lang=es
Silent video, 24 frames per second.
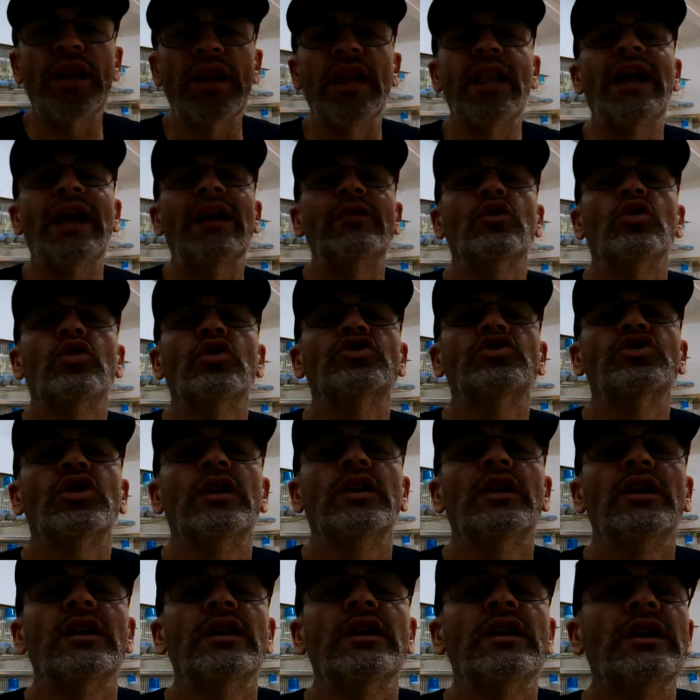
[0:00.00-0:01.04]
anillados
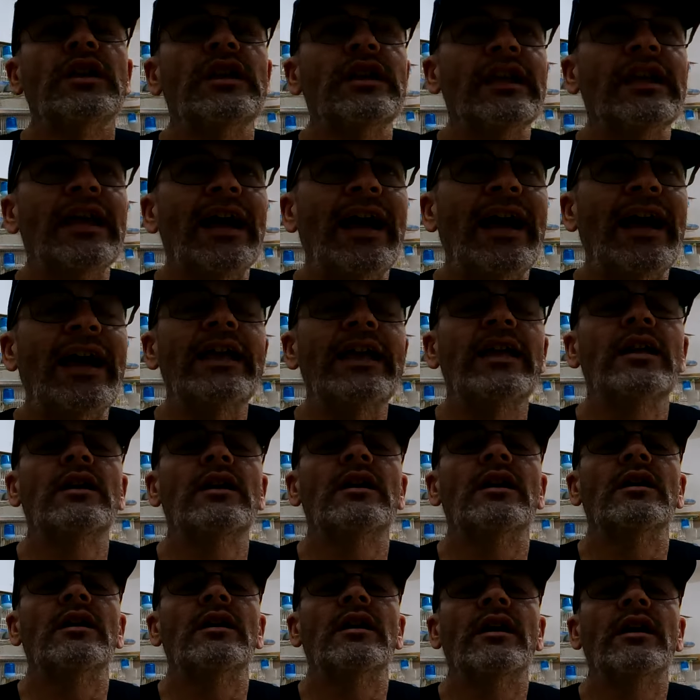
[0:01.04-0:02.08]
y
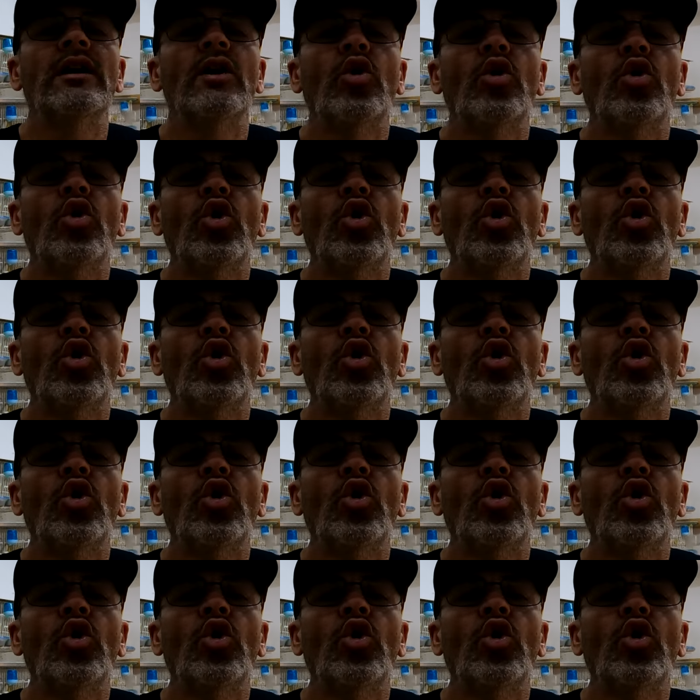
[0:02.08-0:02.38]
hay eh,